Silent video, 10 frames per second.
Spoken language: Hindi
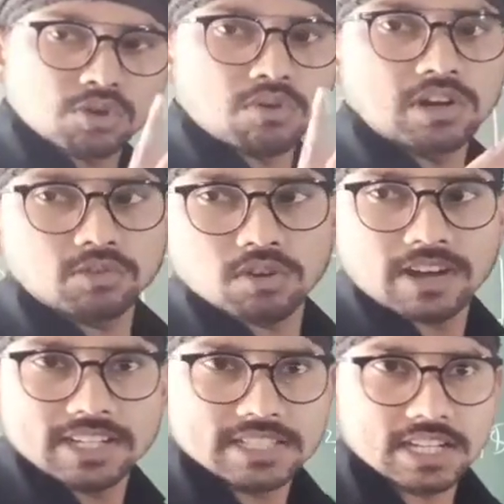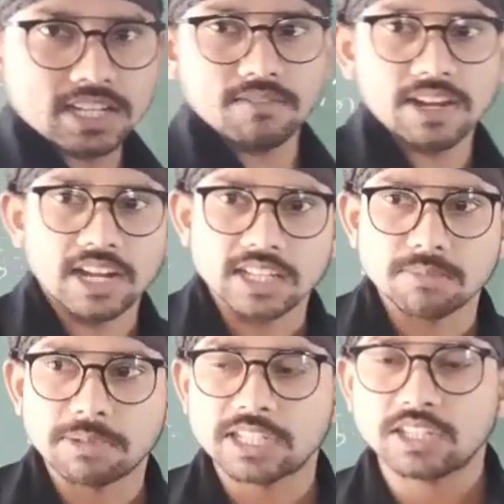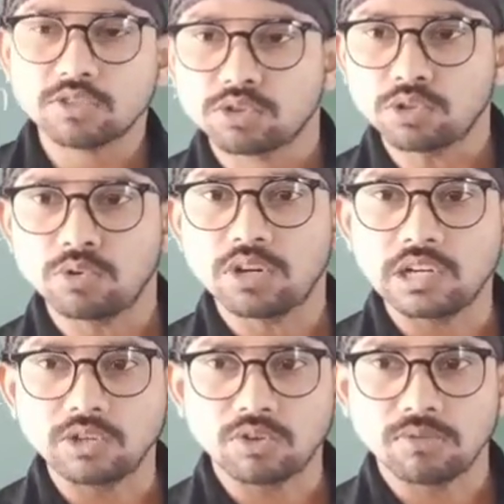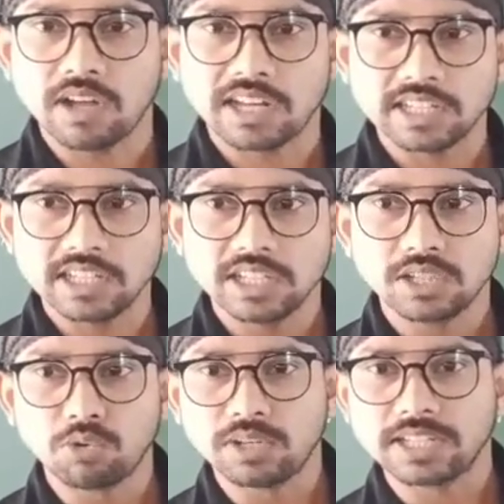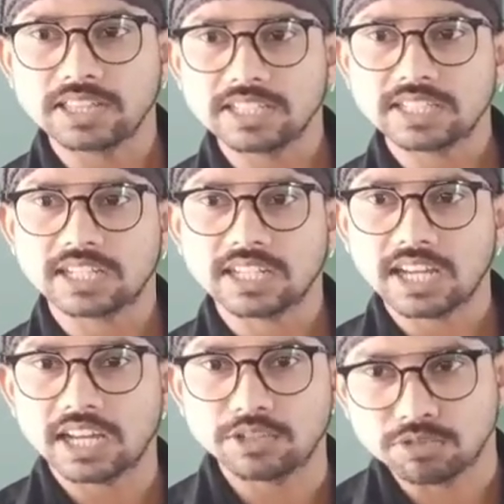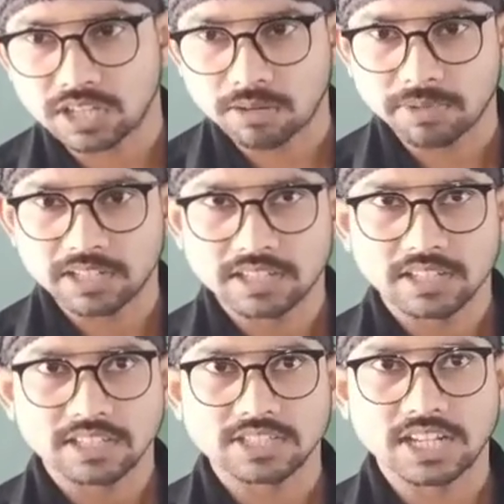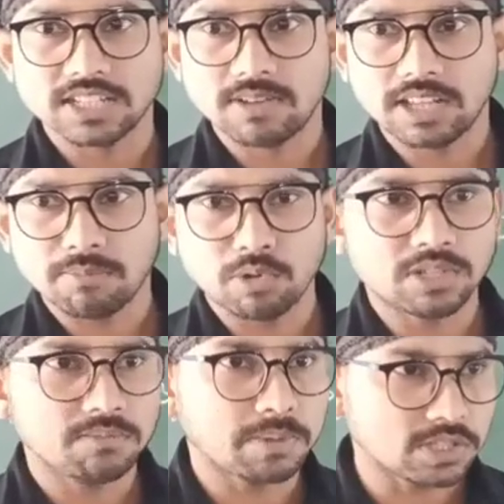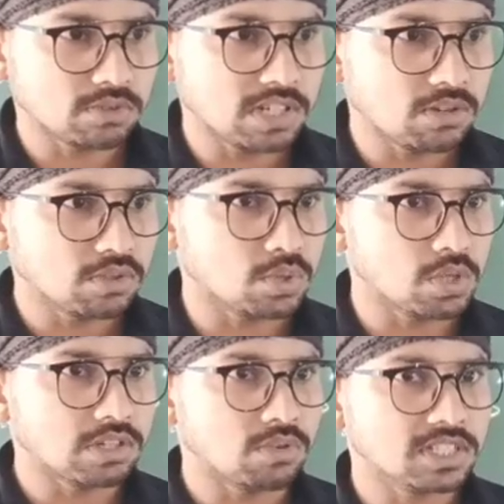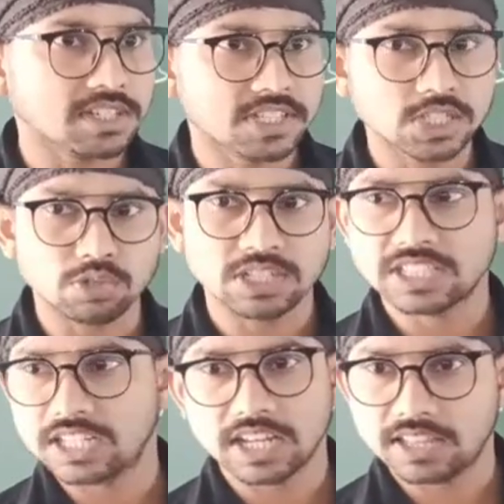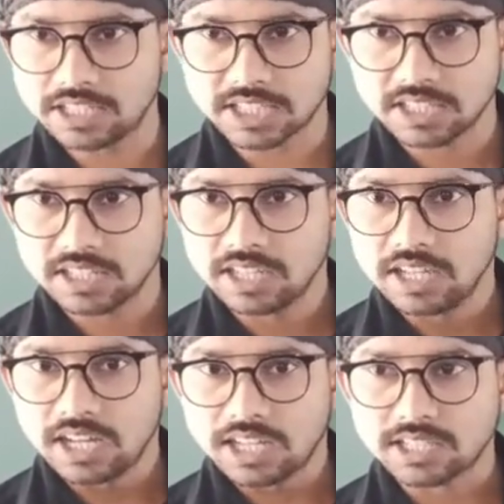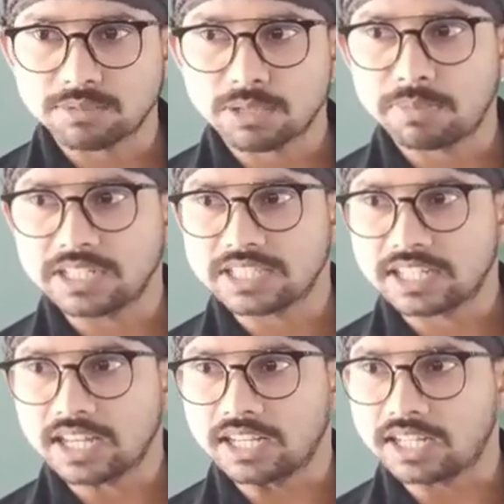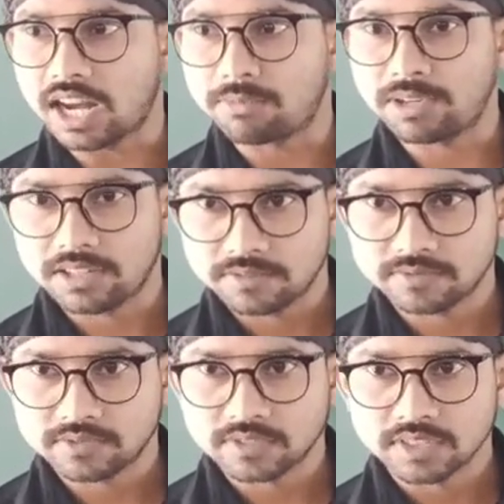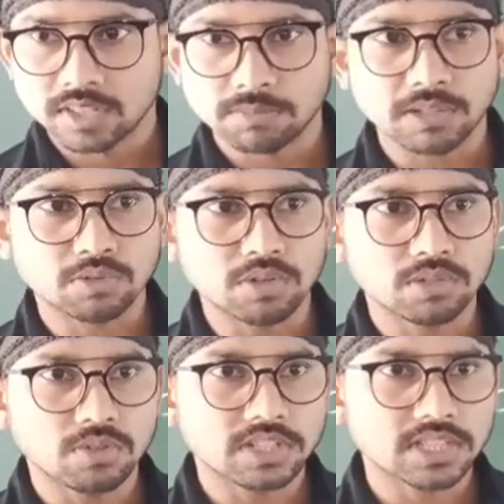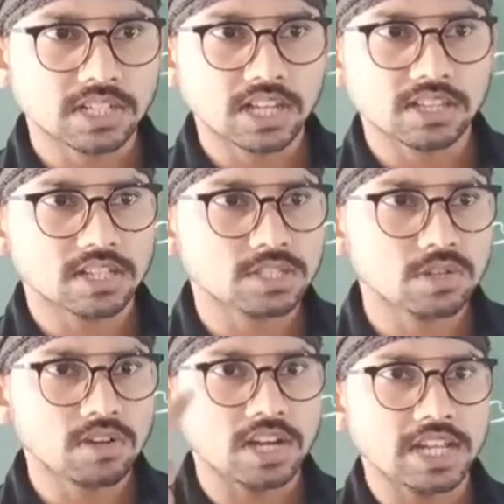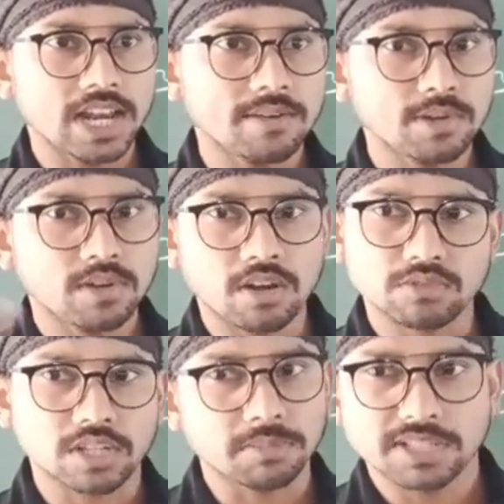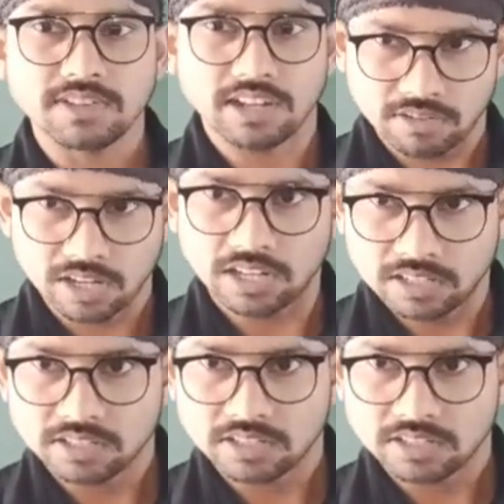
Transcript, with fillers: दो अंकों वाली संख्या बनानी है तो बताइए तो दो अंकों वाली कुल कितनी संख्या है दुनिया में जहर सी बात आप लोग पढ़ चुके हो दो अंकों की सबसे छोटी संख्या दस और सबसे बड़ी संख्या निन्यानवे मतलब दो अंकों की संख्या दस होगा निन्यानवे होगा और उसके बीच वाला होगा